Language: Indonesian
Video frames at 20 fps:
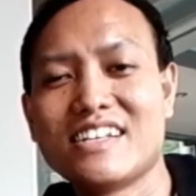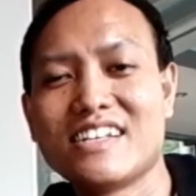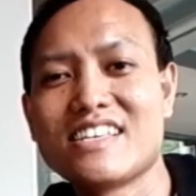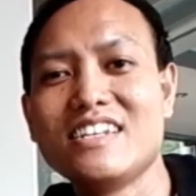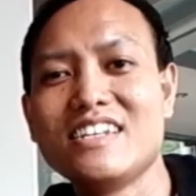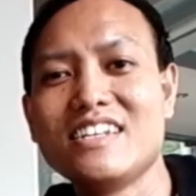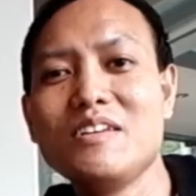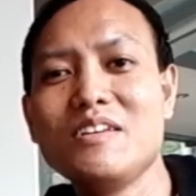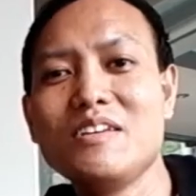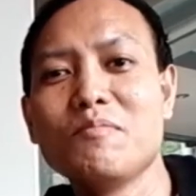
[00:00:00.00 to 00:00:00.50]

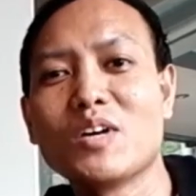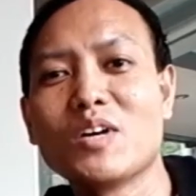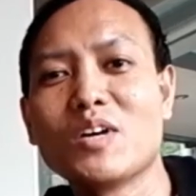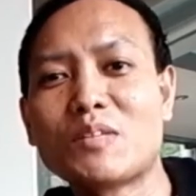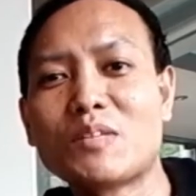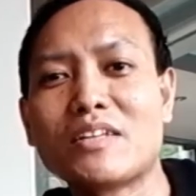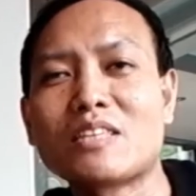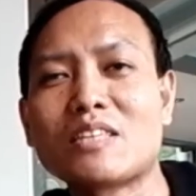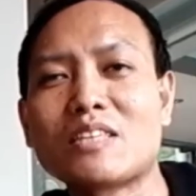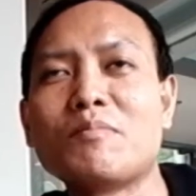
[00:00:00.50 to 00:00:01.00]
jadi buat
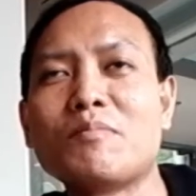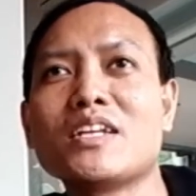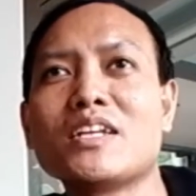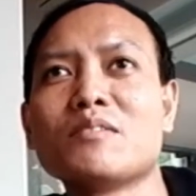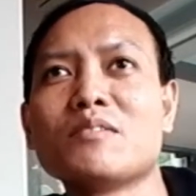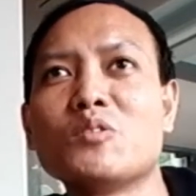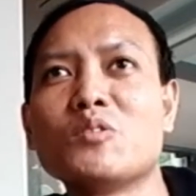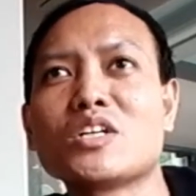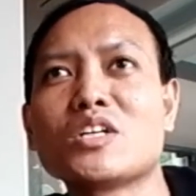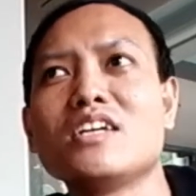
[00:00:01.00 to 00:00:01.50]
teman-teman
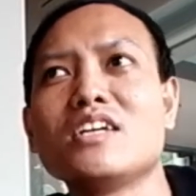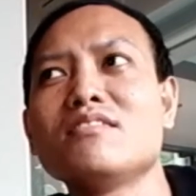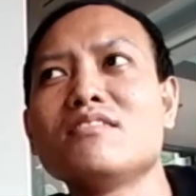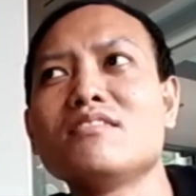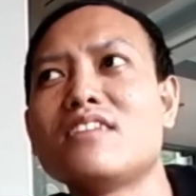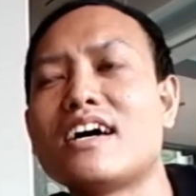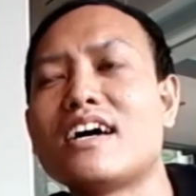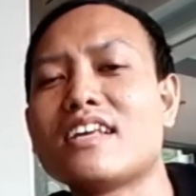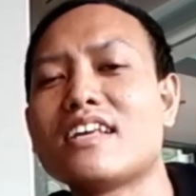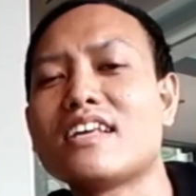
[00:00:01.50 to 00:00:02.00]
yang
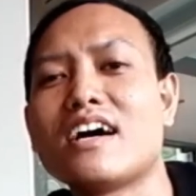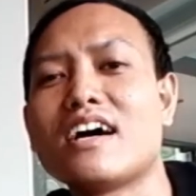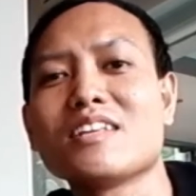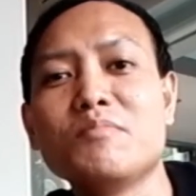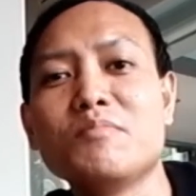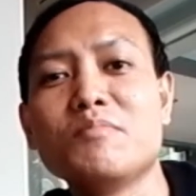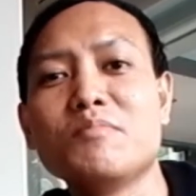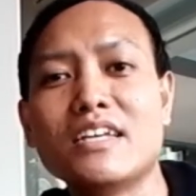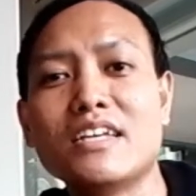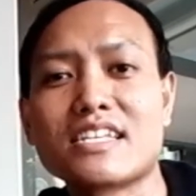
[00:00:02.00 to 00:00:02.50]
mungkin
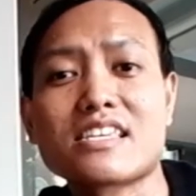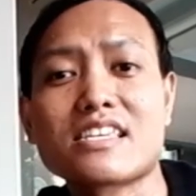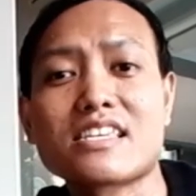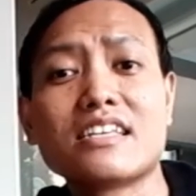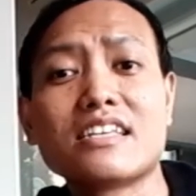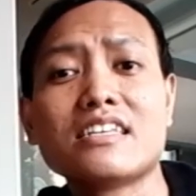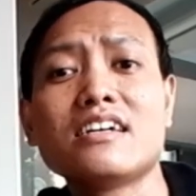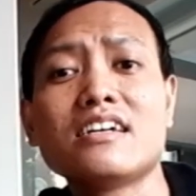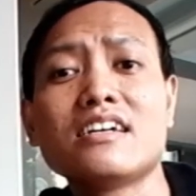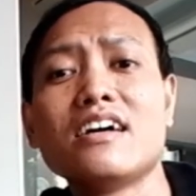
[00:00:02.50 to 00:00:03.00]
hari-hari
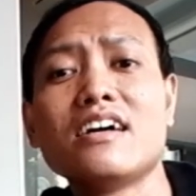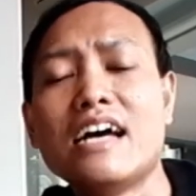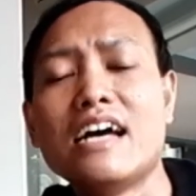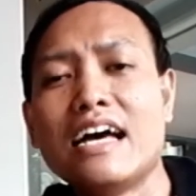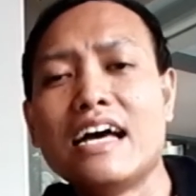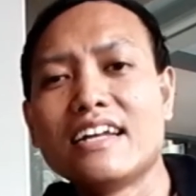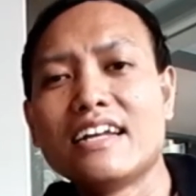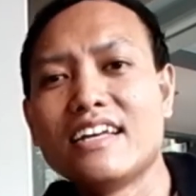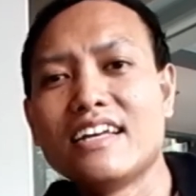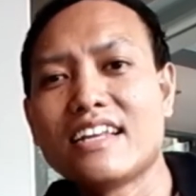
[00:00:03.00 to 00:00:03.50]
biasanya
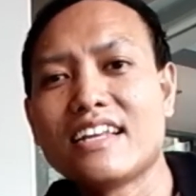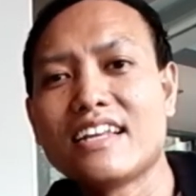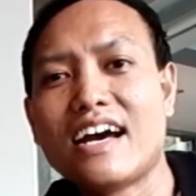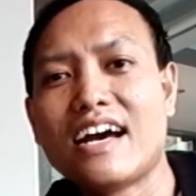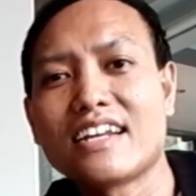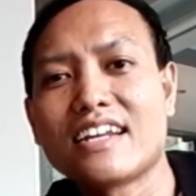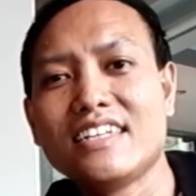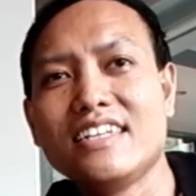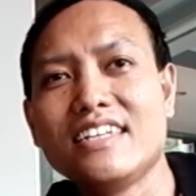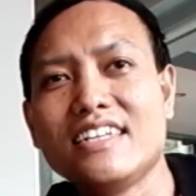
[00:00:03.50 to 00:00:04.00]
dari
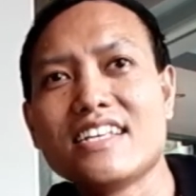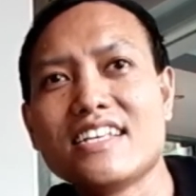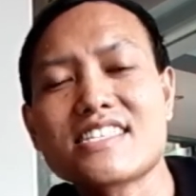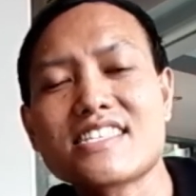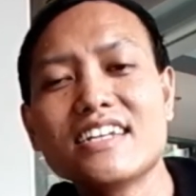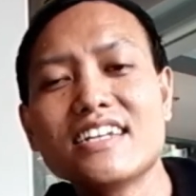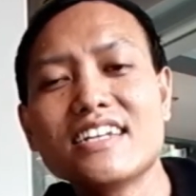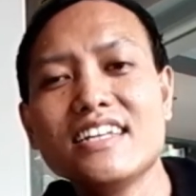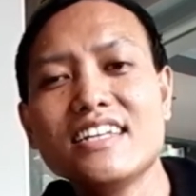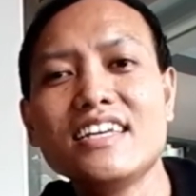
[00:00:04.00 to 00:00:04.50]
hari
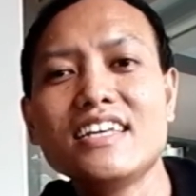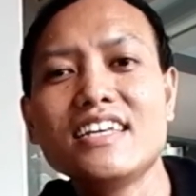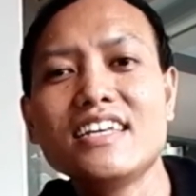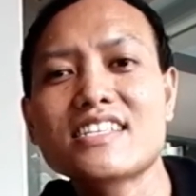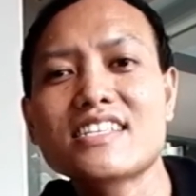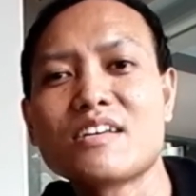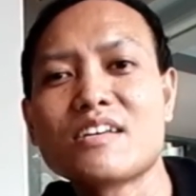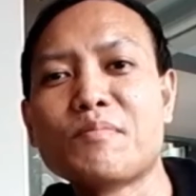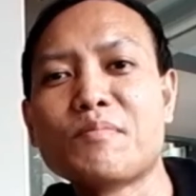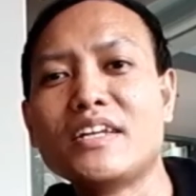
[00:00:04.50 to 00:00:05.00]

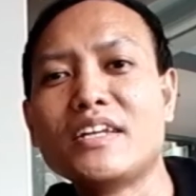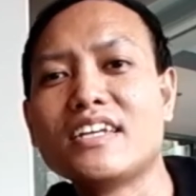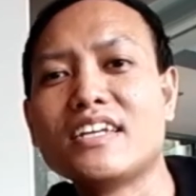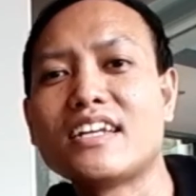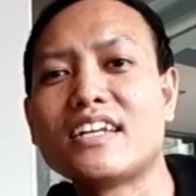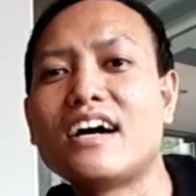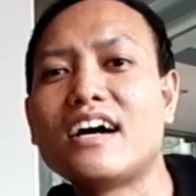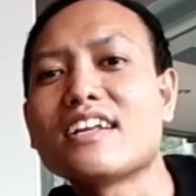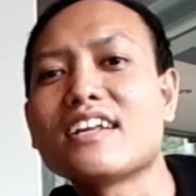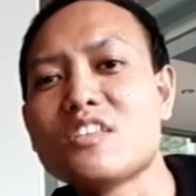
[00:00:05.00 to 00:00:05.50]
Senin sampai
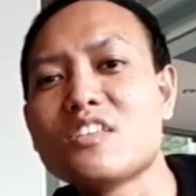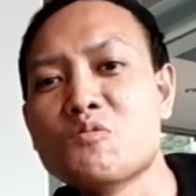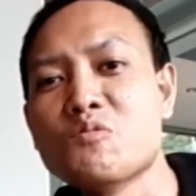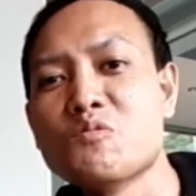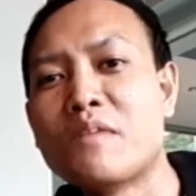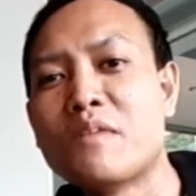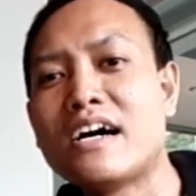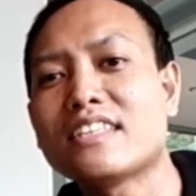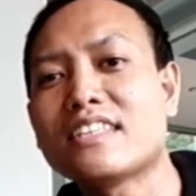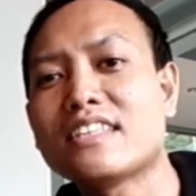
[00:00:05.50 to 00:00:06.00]
dengan hari
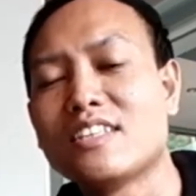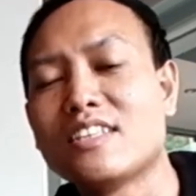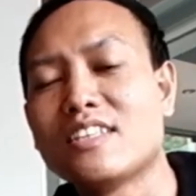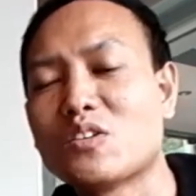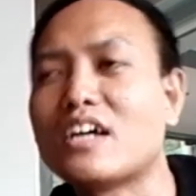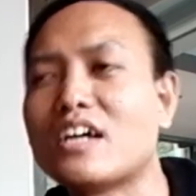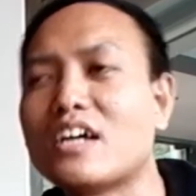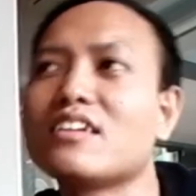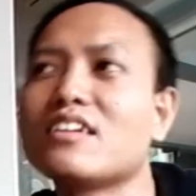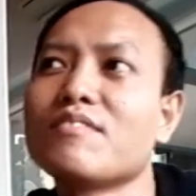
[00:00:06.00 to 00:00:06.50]
Jumat
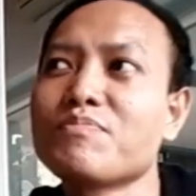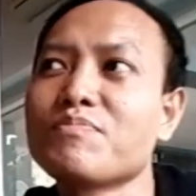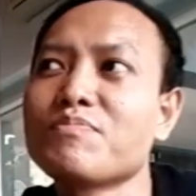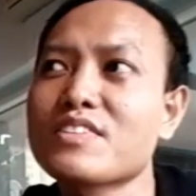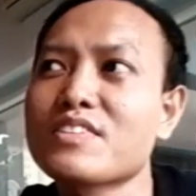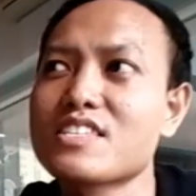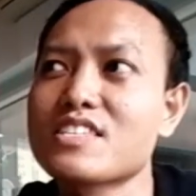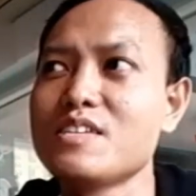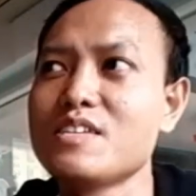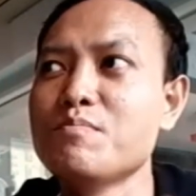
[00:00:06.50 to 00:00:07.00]
gitu kan
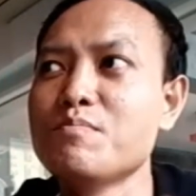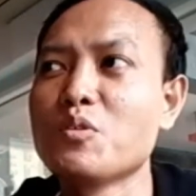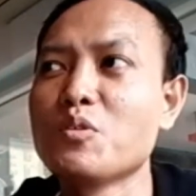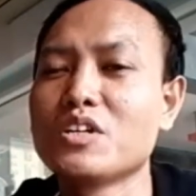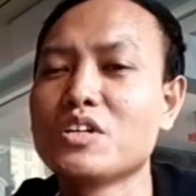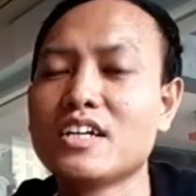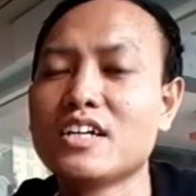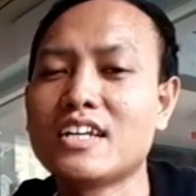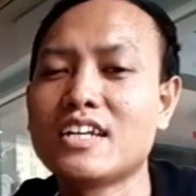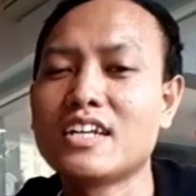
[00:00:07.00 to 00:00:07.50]
sibuk
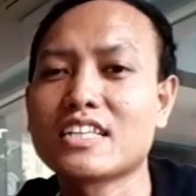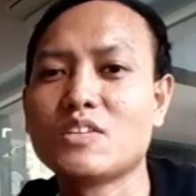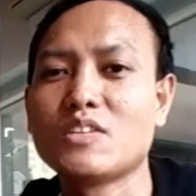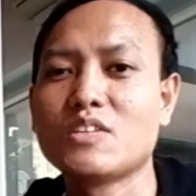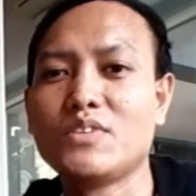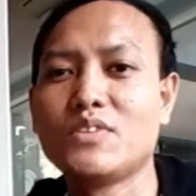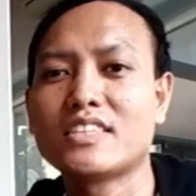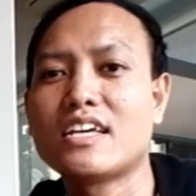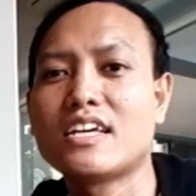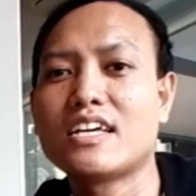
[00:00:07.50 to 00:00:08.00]
dengan
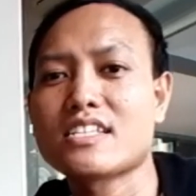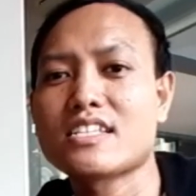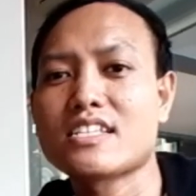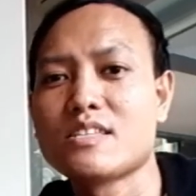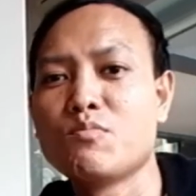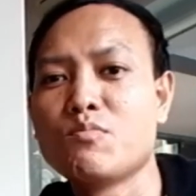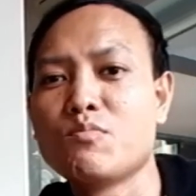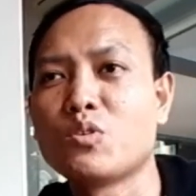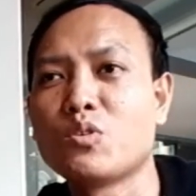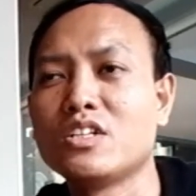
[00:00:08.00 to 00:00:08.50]
aktivitas,
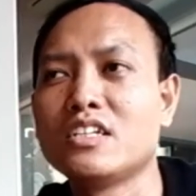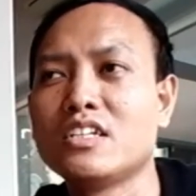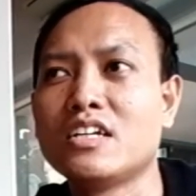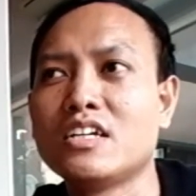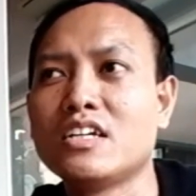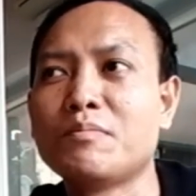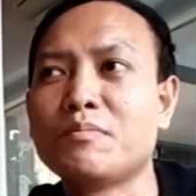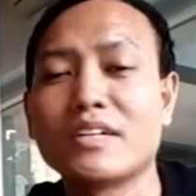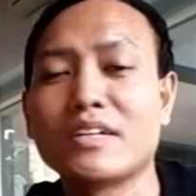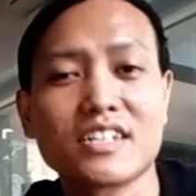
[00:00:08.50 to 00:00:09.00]
sibuk
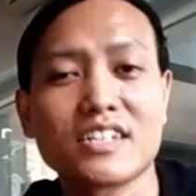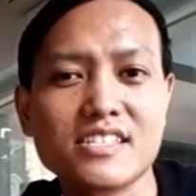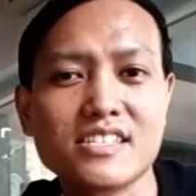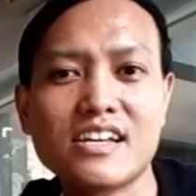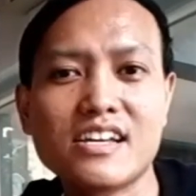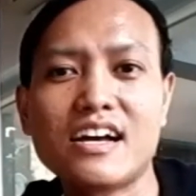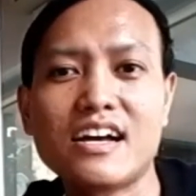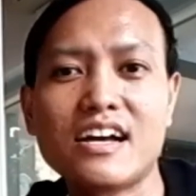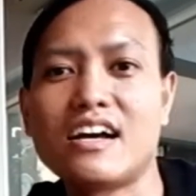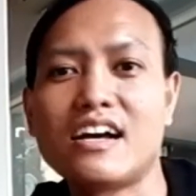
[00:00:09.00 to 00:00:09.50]
dengan
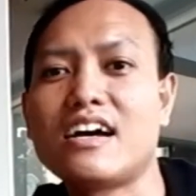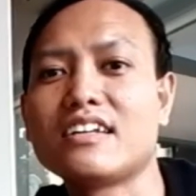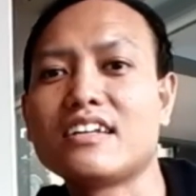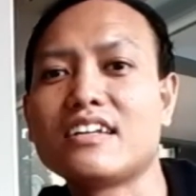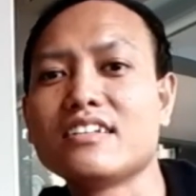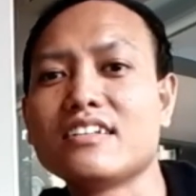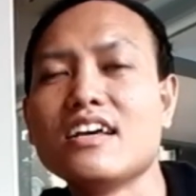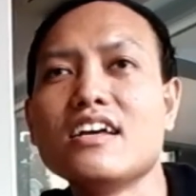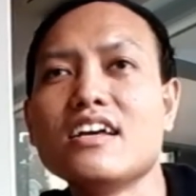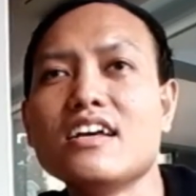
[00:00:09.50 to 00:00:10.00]
pekerjaan,